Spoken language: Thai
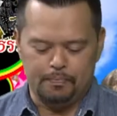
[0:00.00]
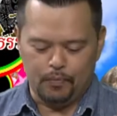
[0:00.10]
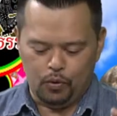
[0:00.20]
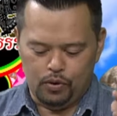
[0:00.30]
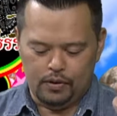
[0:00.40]

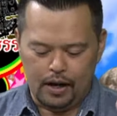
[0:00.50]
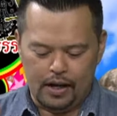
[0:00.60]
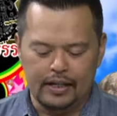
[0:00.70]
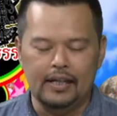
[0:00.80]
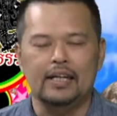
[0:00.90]
คุณดาร
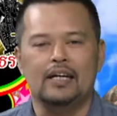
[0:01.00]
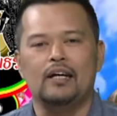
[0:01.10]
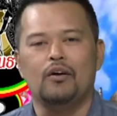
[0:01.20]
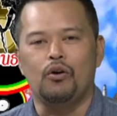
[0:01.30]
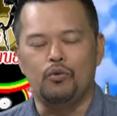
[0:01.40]
ณี
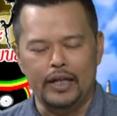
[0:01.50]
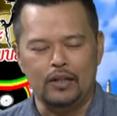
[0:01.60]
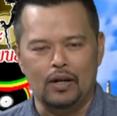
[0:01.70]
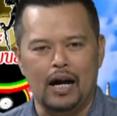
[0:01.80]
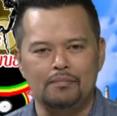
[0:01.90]
คนหัวใจ
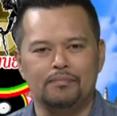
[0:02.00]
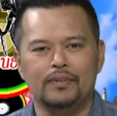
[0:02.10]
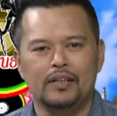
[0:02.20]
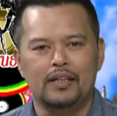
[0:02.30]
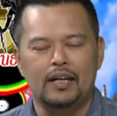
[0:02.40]
ทอง
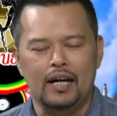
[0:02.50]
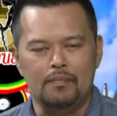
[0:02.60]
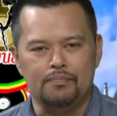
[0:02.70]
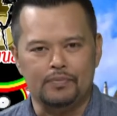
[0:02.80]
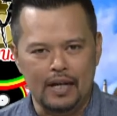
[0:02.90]
คำนะครับ
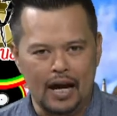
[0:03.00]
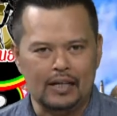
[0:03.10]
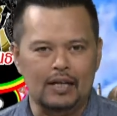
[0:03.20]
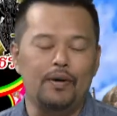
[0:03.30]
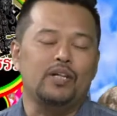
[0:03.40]
จาก
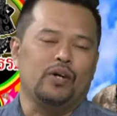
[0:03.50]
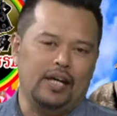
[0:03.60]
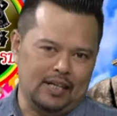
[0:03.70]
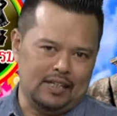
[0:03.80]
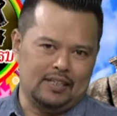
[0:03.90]
จังหวัดร้อย
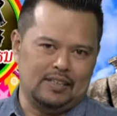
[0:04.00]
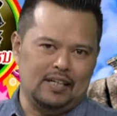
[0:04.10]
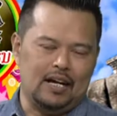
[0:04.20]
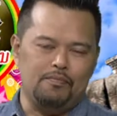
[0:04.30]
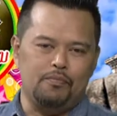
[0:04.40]
เอ็ด
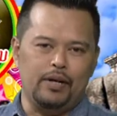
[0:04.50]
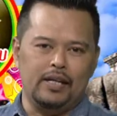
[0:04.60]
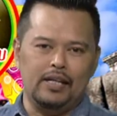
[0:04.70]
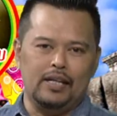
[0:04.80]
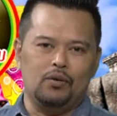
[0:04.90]
นะครับวัน
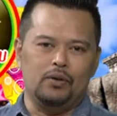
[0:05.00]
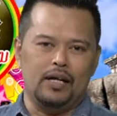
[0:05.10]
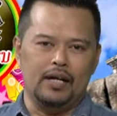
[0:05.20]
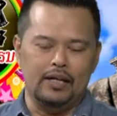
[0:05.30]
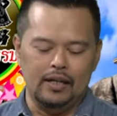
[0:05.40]
นี้คุณดา
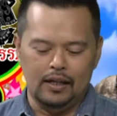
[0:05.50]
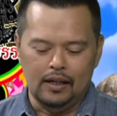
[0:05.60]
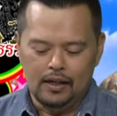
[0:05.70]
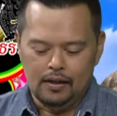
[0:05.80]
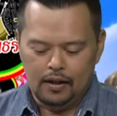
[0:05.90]
รณี
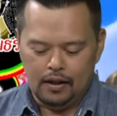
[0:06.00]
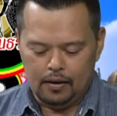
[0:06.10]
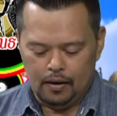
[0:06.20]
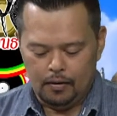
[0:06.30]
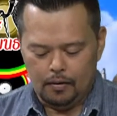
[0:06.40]

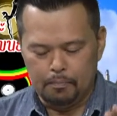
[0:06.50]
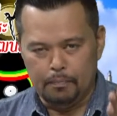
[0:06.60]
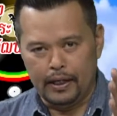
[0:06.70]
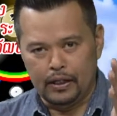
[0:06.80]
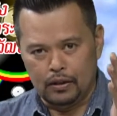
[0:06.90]

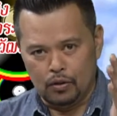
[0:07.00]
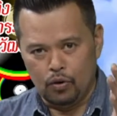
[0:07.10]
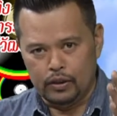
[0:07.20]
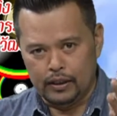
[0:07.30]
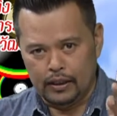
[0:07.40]
เป็นค
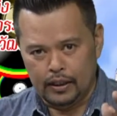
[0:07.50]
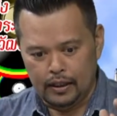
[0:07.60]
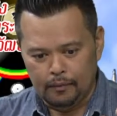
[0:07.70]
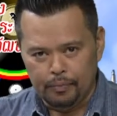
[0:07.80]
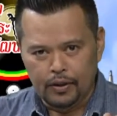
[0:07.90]
นที่
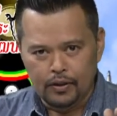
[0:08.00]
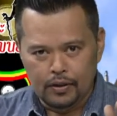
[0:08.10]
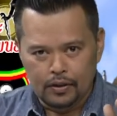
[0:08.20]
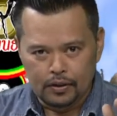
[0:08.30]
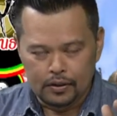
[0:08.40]

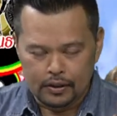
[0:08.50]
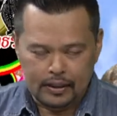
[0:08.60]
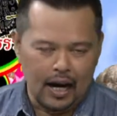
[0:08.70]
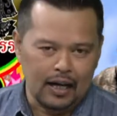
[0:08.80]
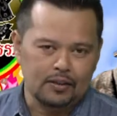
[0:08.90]
เดิน
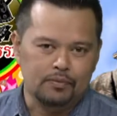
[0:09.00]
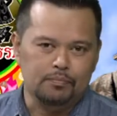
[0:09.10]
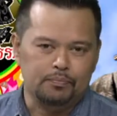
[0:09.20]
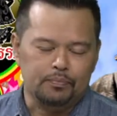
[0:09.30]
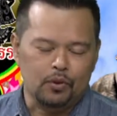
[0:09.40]
ทาง
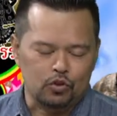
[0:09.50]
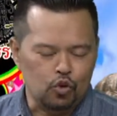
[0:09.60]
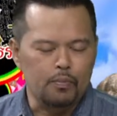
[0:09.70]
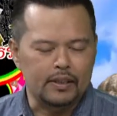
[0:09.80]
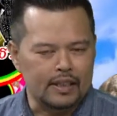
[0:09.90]
ต่อสู้
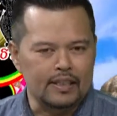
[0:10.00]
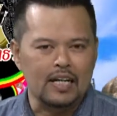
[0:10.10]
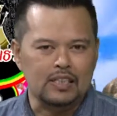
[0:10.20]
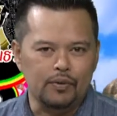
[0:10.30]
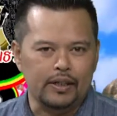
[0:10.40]
บนเส้นทาง
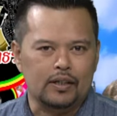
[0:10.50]
ชีวิต